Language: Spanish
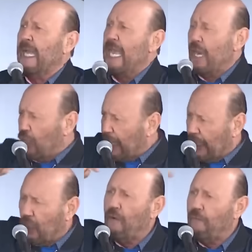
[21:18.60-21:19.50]
y los que
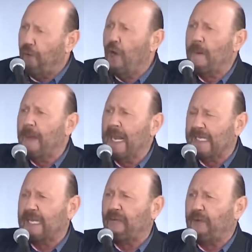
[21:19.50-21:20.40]
conforman
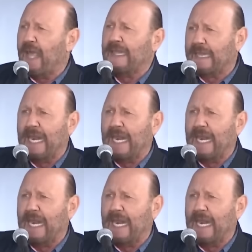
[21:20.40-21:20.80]
este Frente